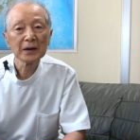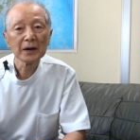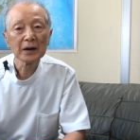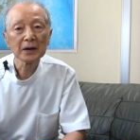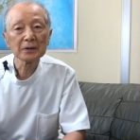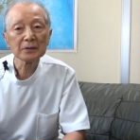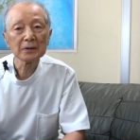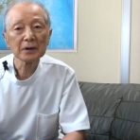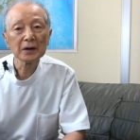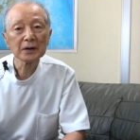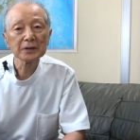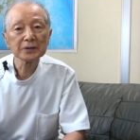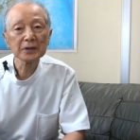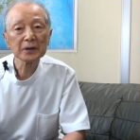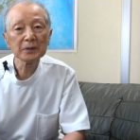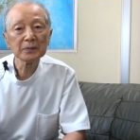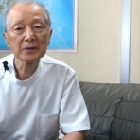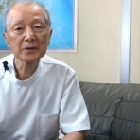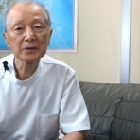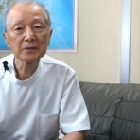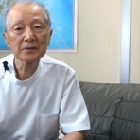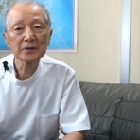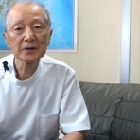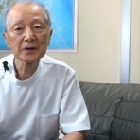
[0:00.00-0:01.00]
あの
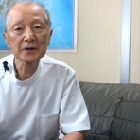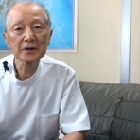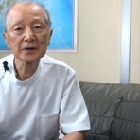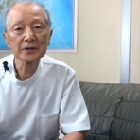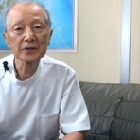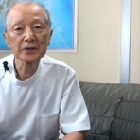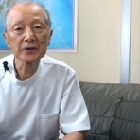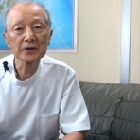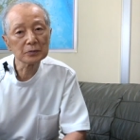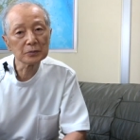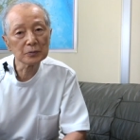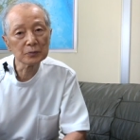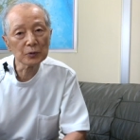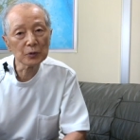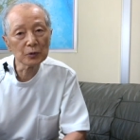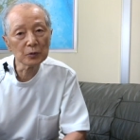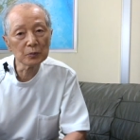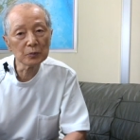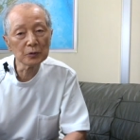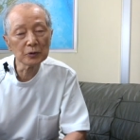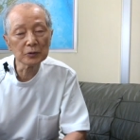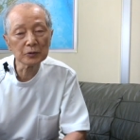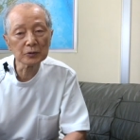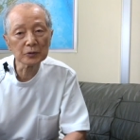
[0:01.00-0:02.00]
頭の中で思
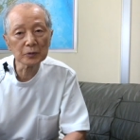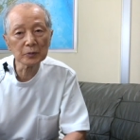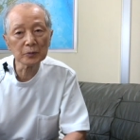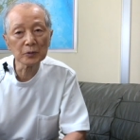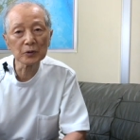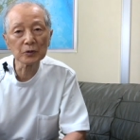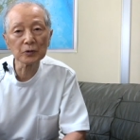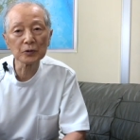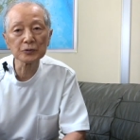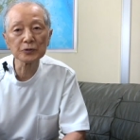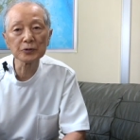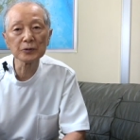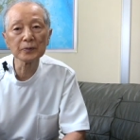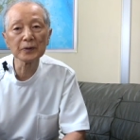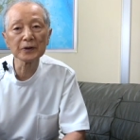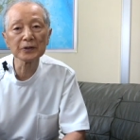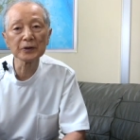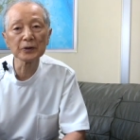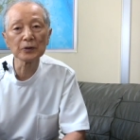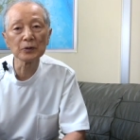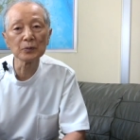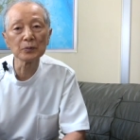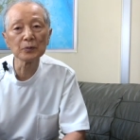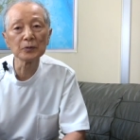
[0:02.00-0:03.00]
うのも言葉
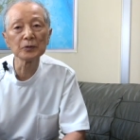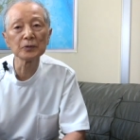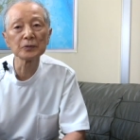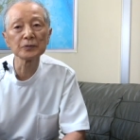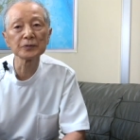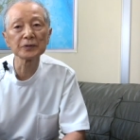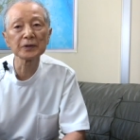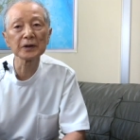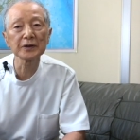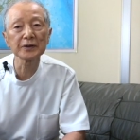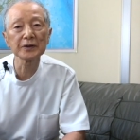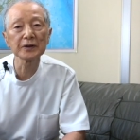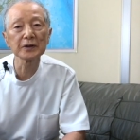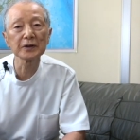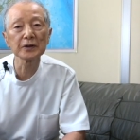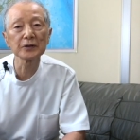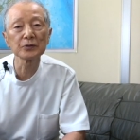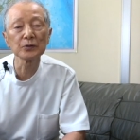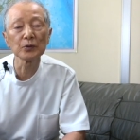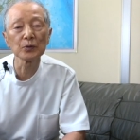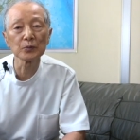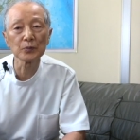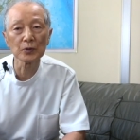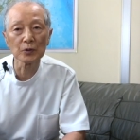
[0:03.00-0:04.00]
で思うんだけれ
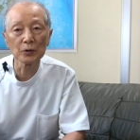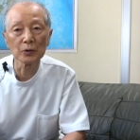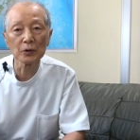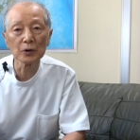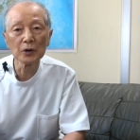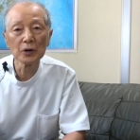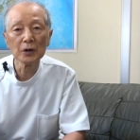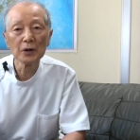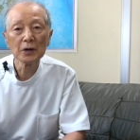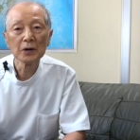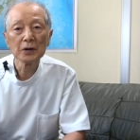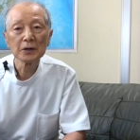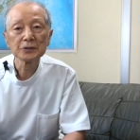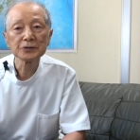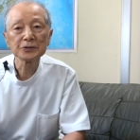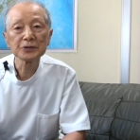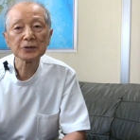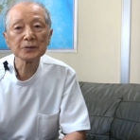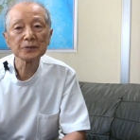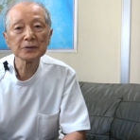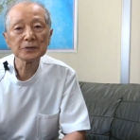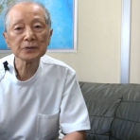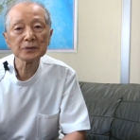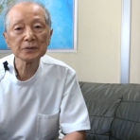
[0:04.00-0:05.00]
ども
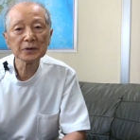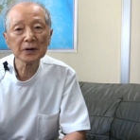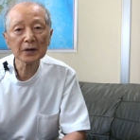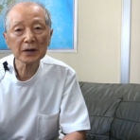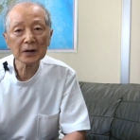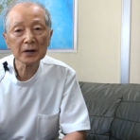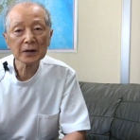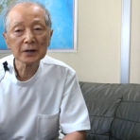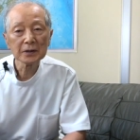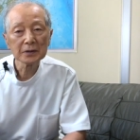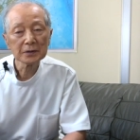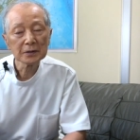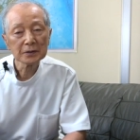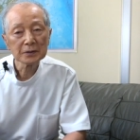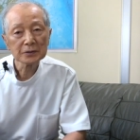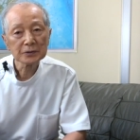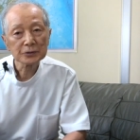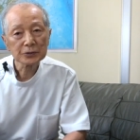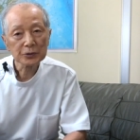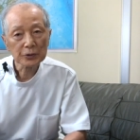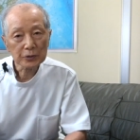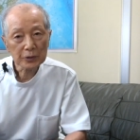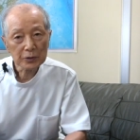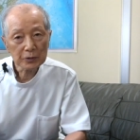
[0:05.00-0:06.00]
自分が
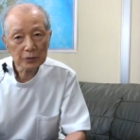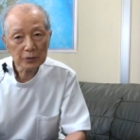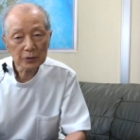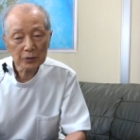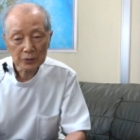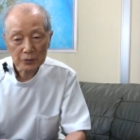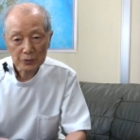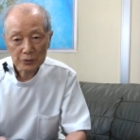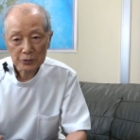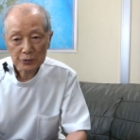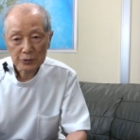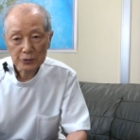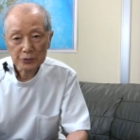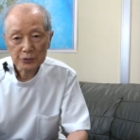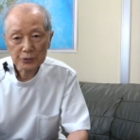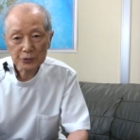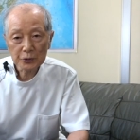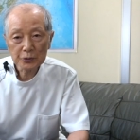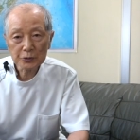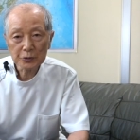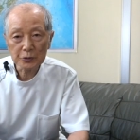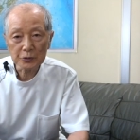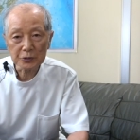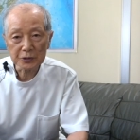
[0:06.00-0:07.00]
それを
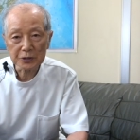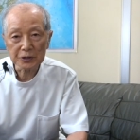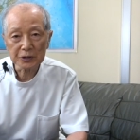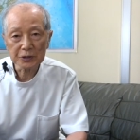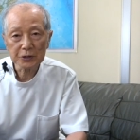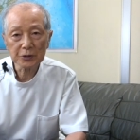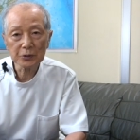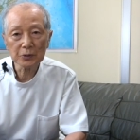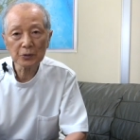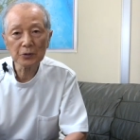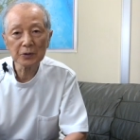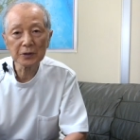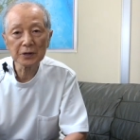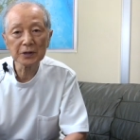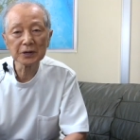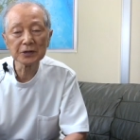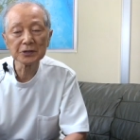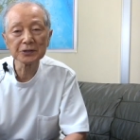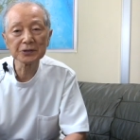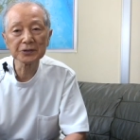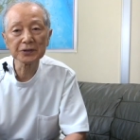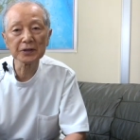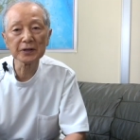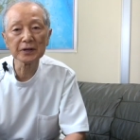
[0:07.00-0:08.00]
外に表
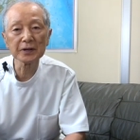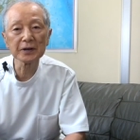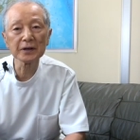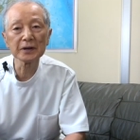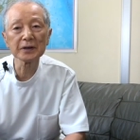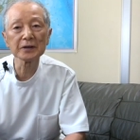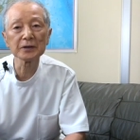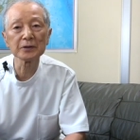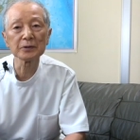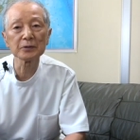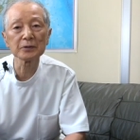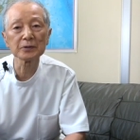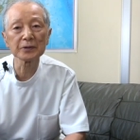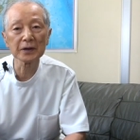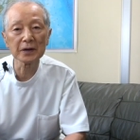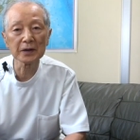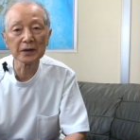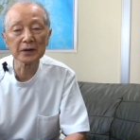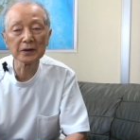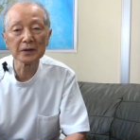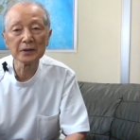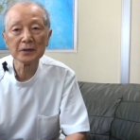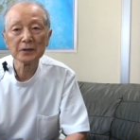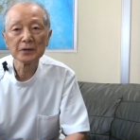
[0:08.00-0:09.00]
現してないの
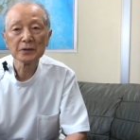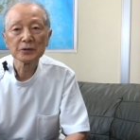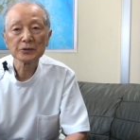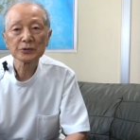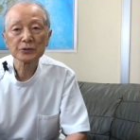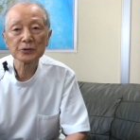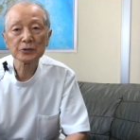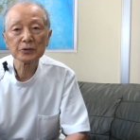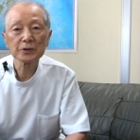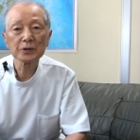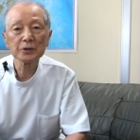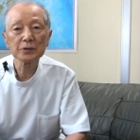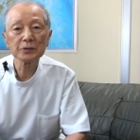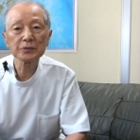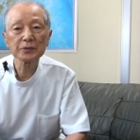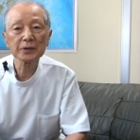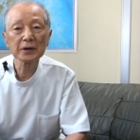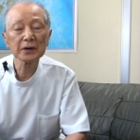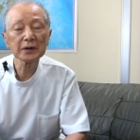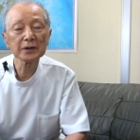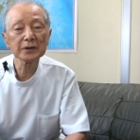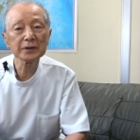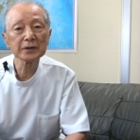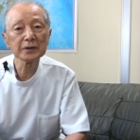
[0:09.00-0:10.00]
でそれを
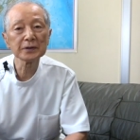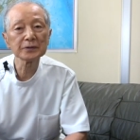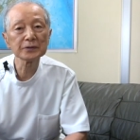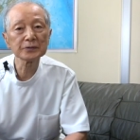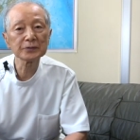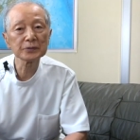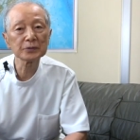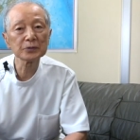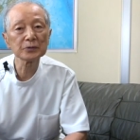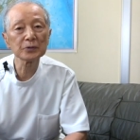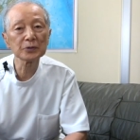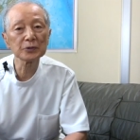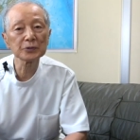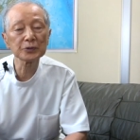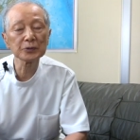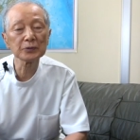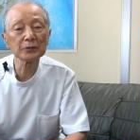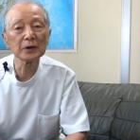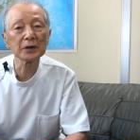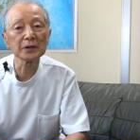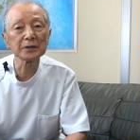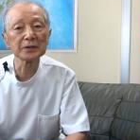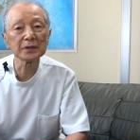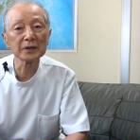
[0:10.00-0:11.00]
体験すること
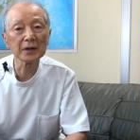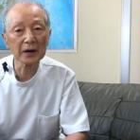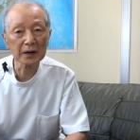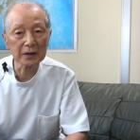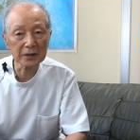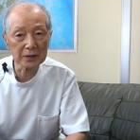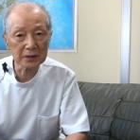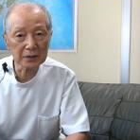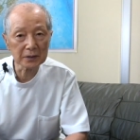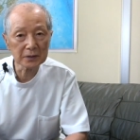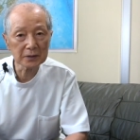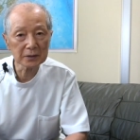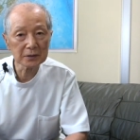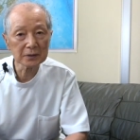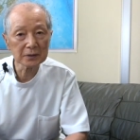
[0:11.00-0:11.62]
はない